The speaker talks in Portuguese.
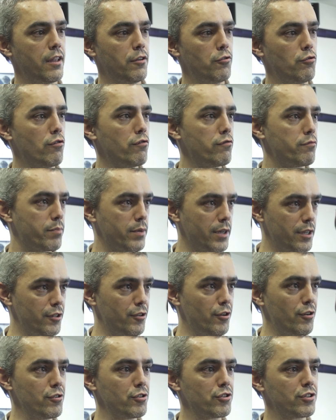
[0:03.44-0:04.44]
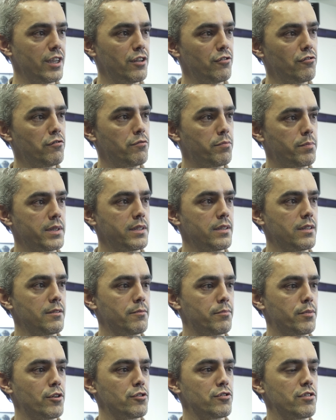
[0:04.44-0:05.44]
É novo para nós, é novo para,
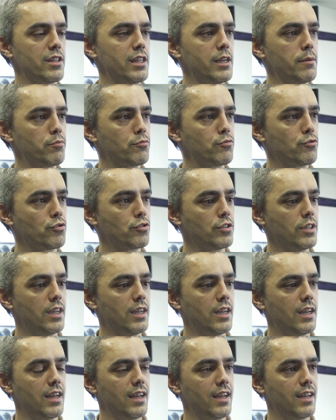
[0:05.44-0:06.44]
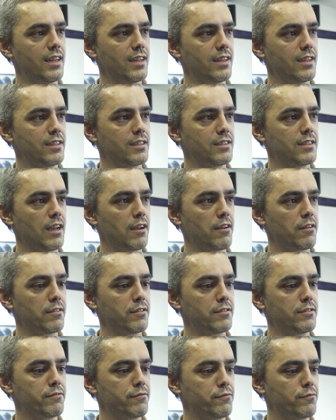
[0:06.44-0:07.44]
para os adeptos. Uh, já,
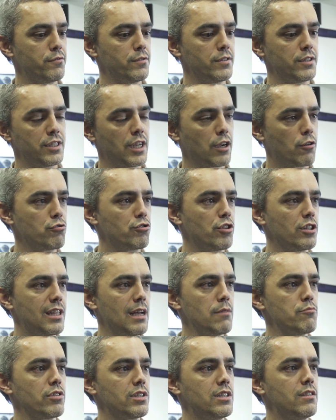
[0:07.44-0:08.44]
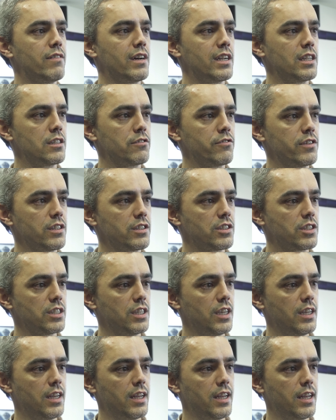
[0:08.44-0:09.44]
já constatámos aqui várias vezes
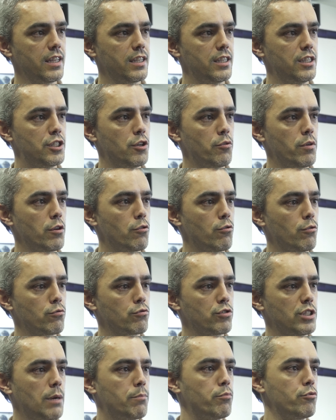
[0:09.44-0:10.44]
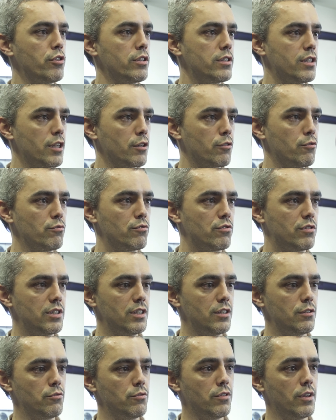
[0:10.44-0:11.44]
que isto é um encontro que já podia ter
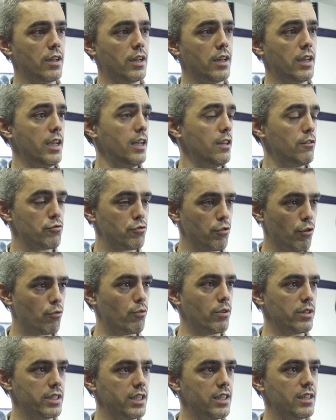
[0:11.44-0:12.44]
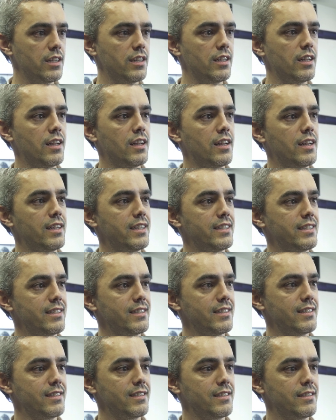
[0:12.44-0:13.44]
acontecido, e não só com a Liga,
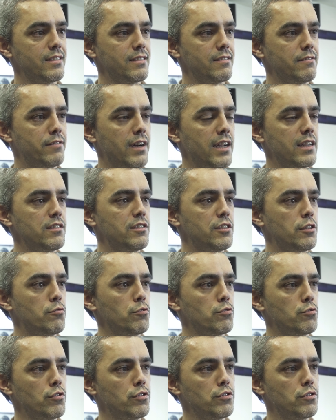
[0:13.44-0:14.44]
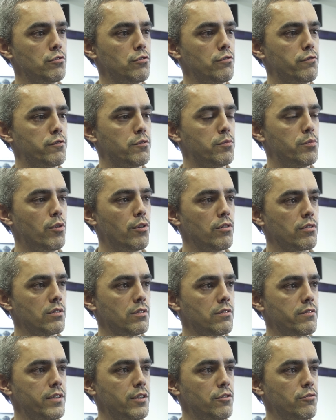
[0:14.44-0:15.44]
uh, várias instituições do futebol que
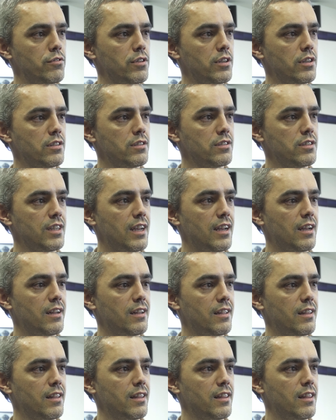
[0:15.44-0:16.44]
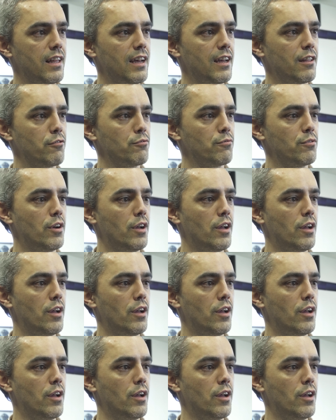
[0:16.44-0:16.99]
deviam ter já dado